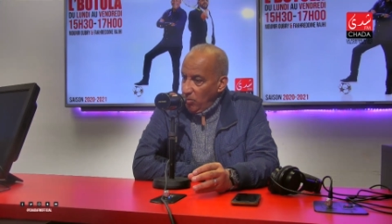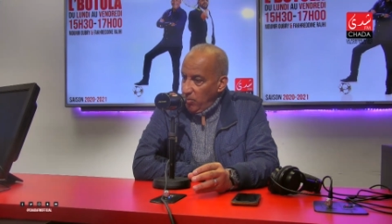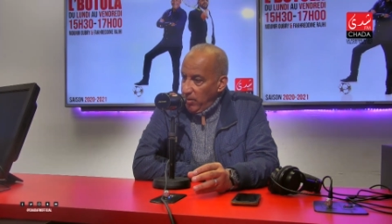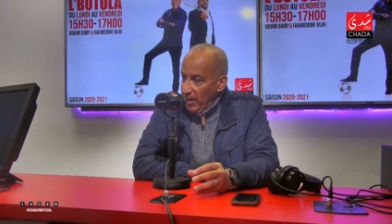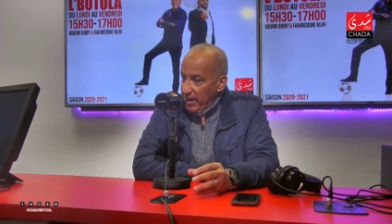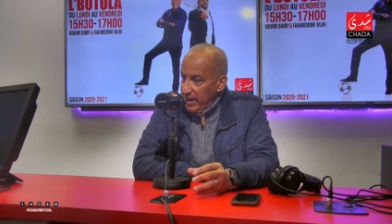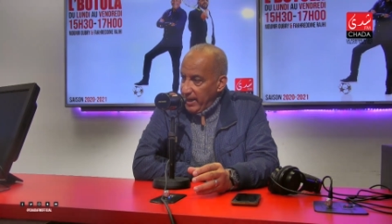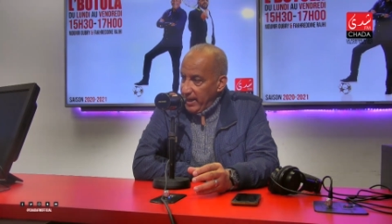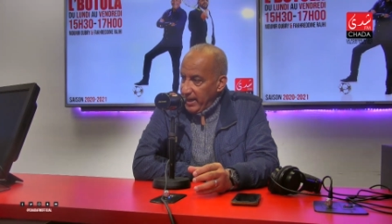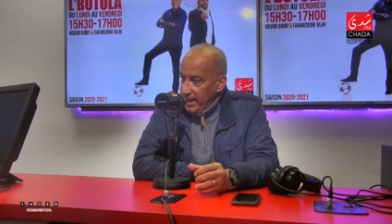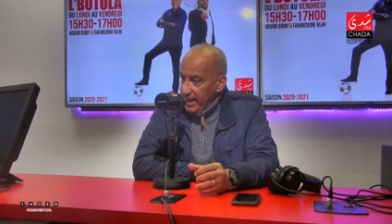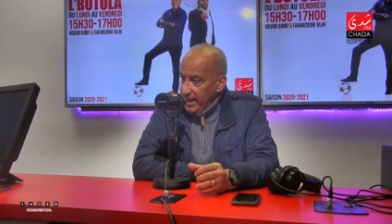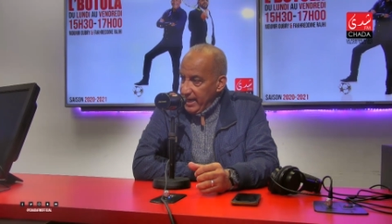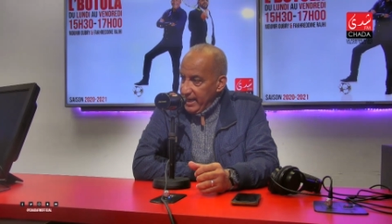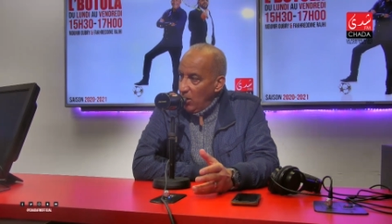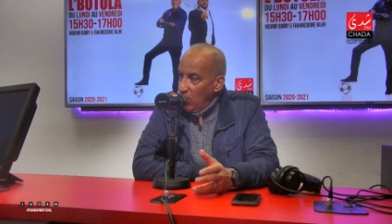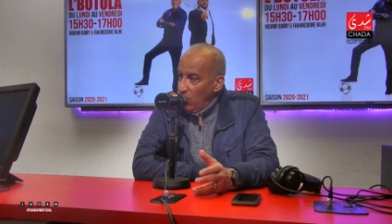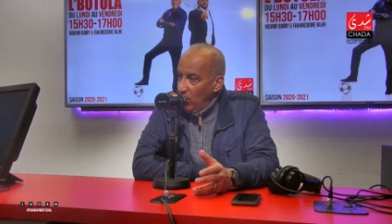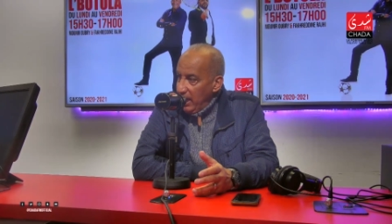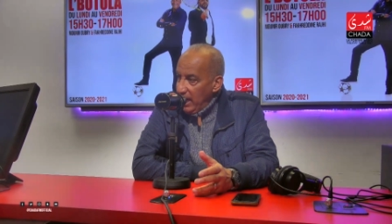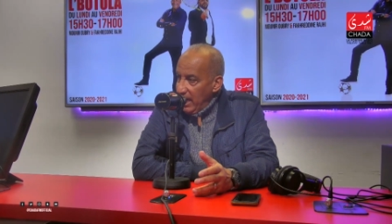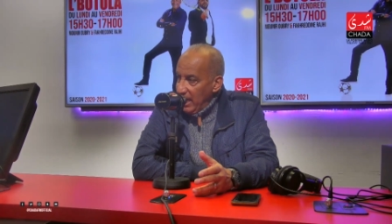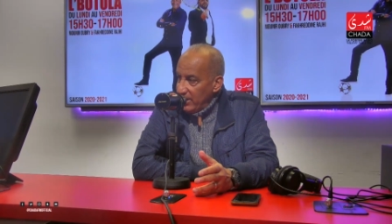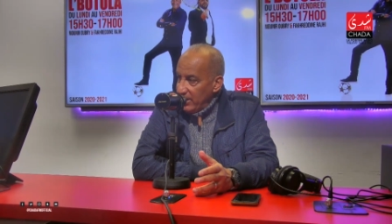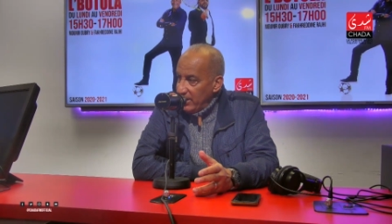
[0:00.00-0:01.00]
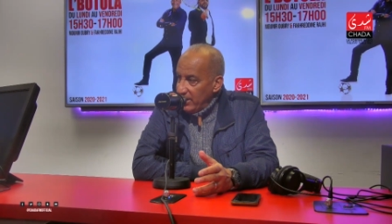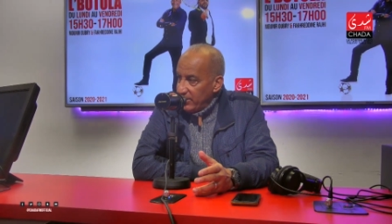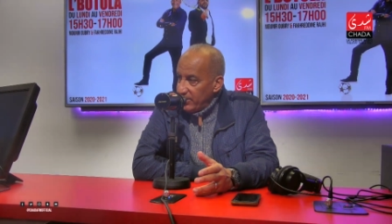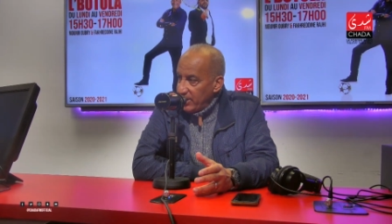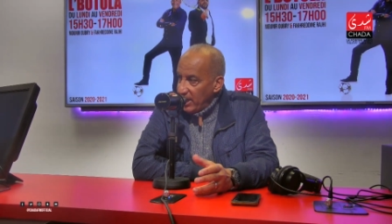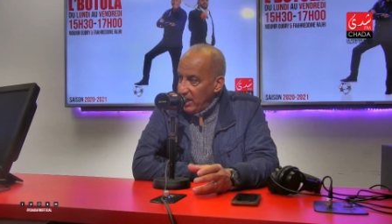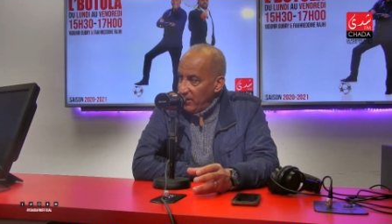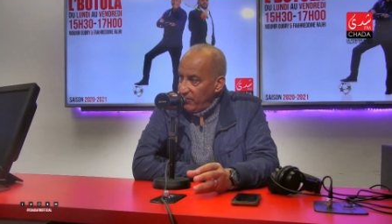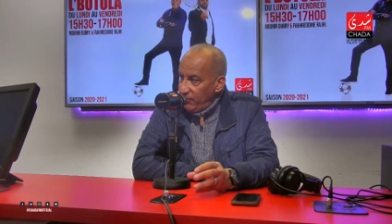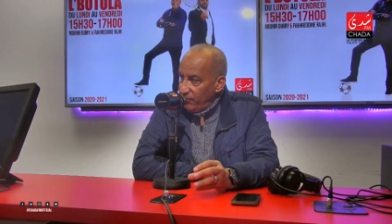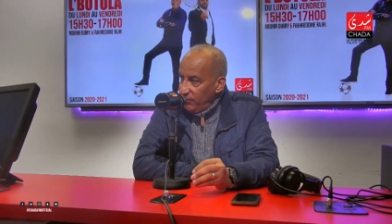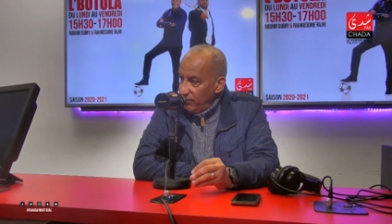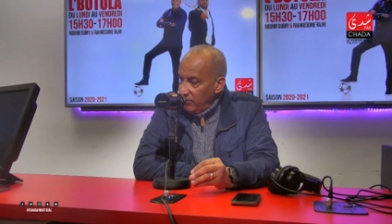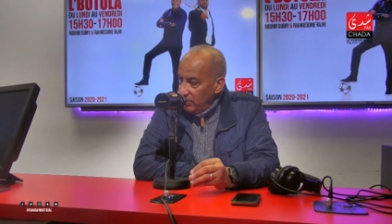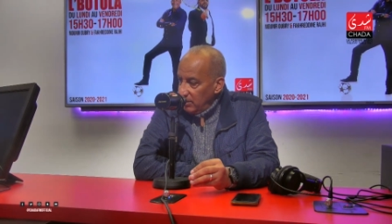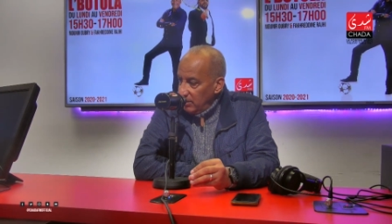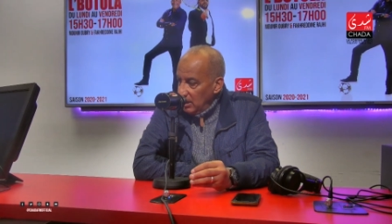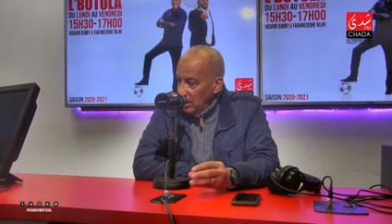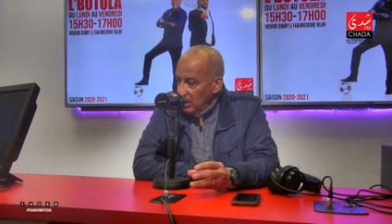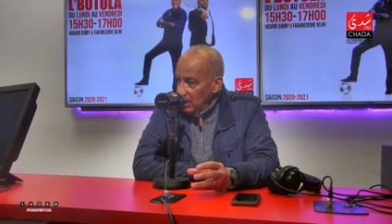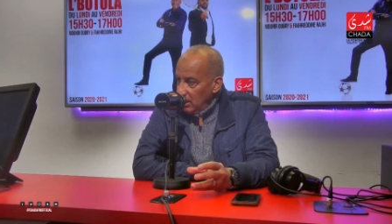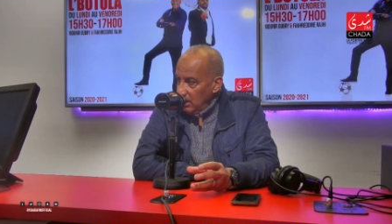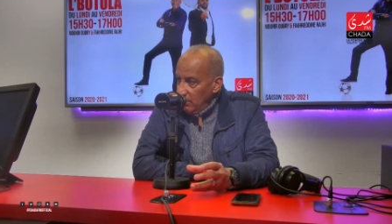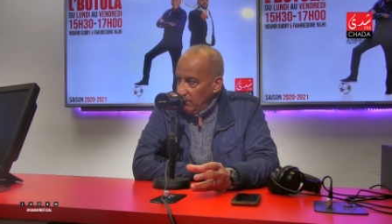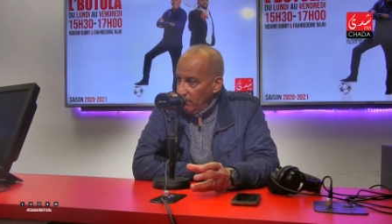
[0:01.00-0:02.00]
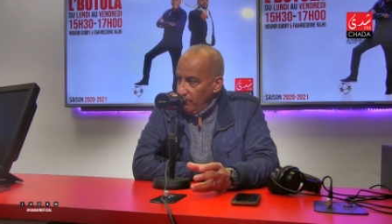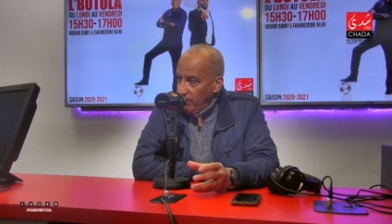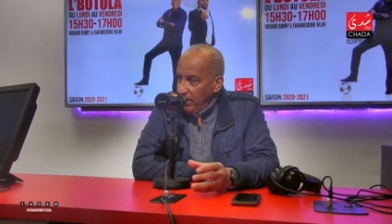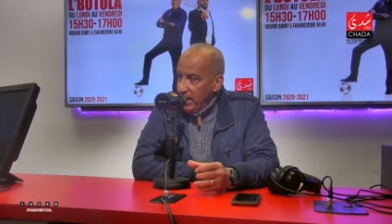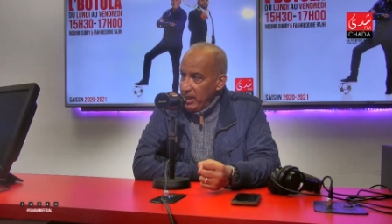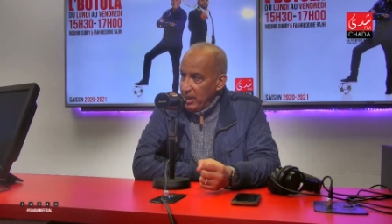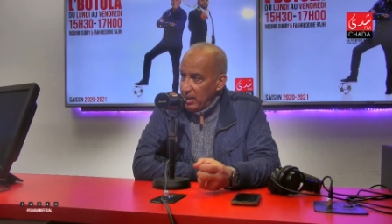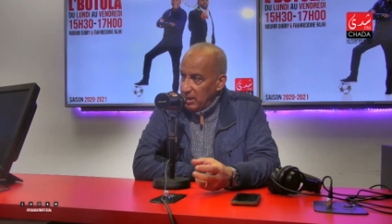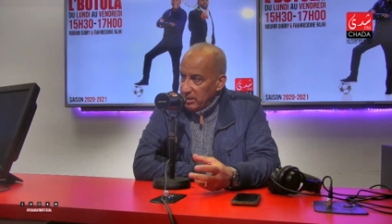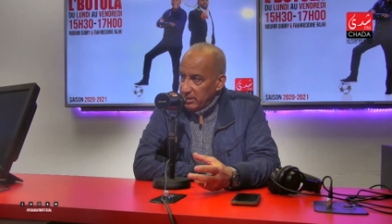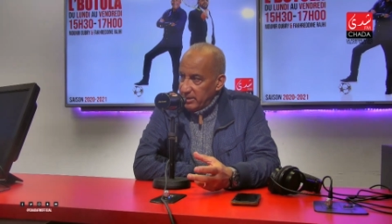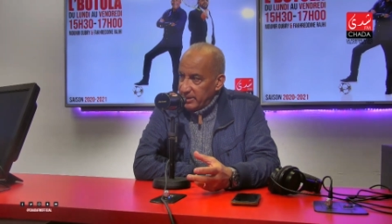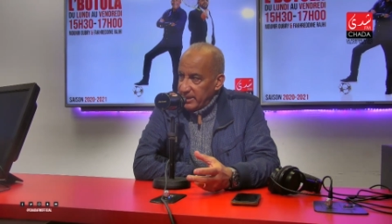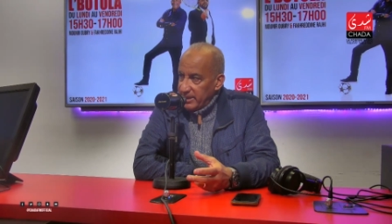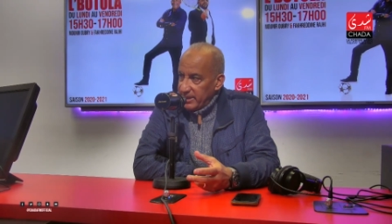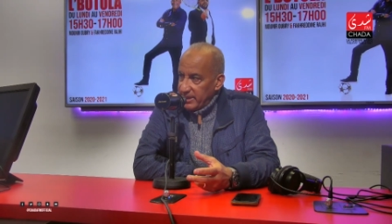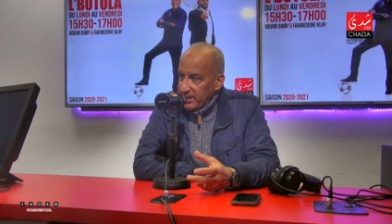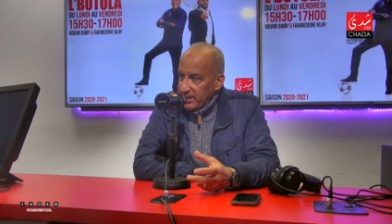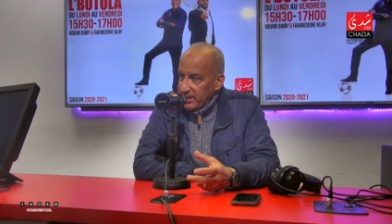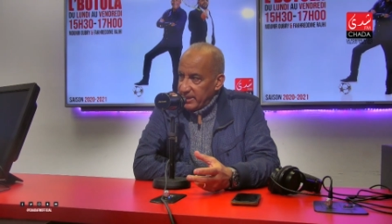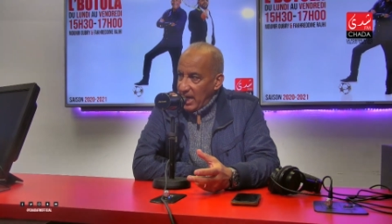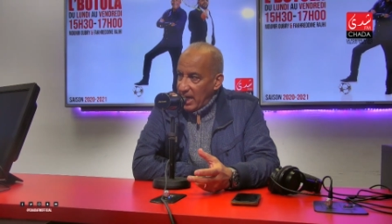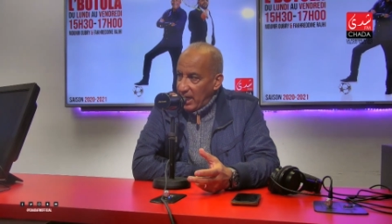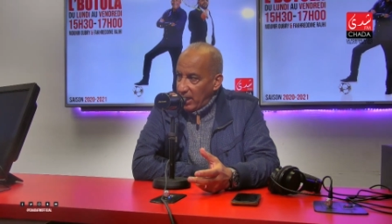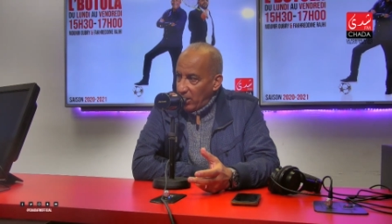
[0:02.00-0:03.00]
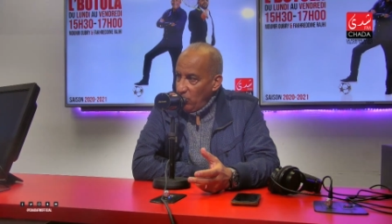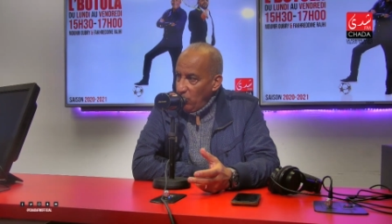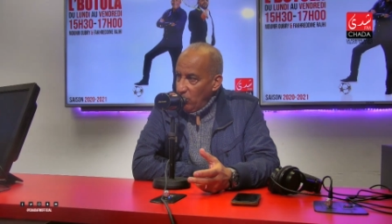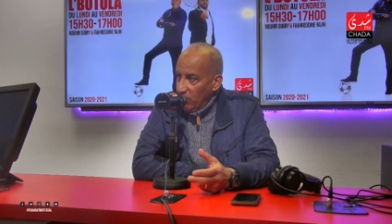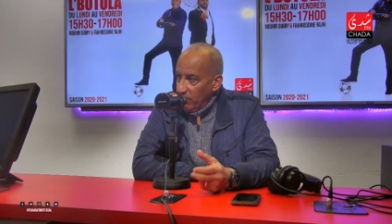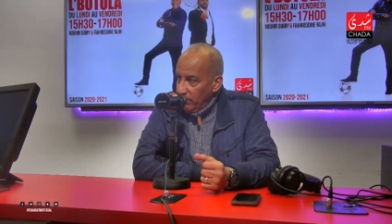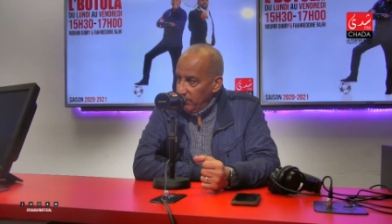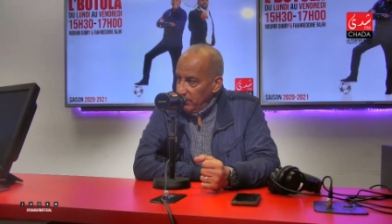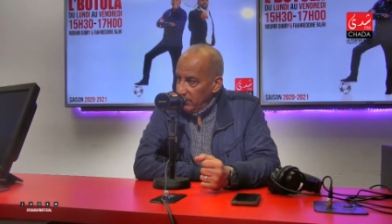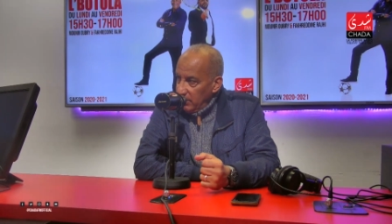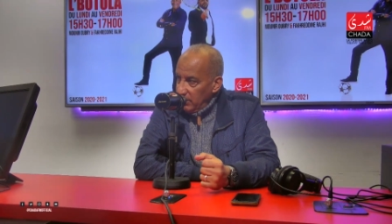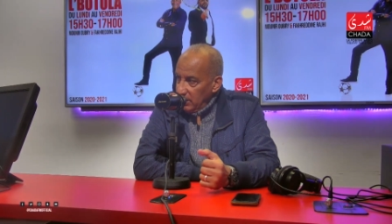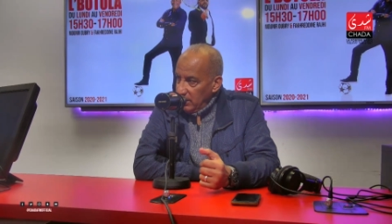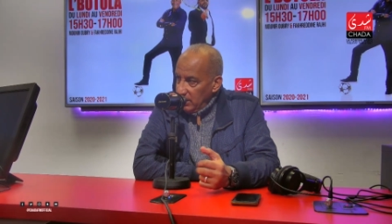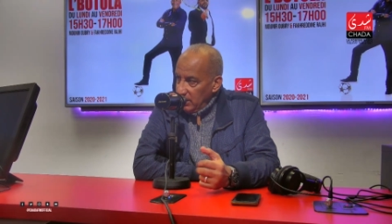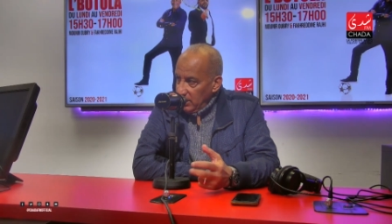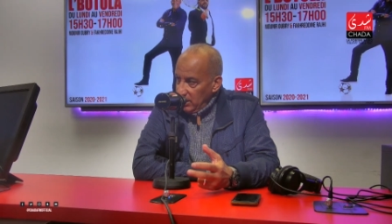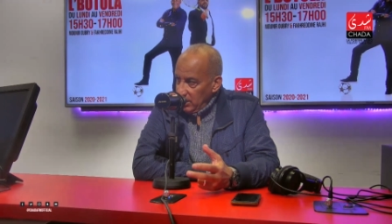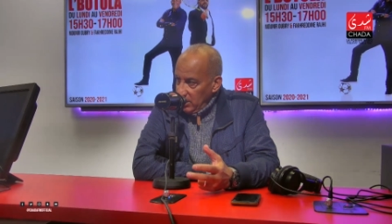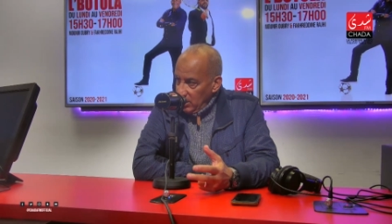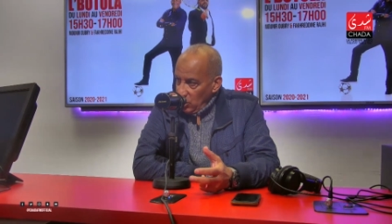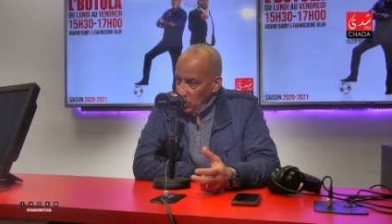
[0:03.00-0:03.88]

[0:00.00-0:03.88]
مباريات لا هو لا حذراف بان لك شويه تاقلم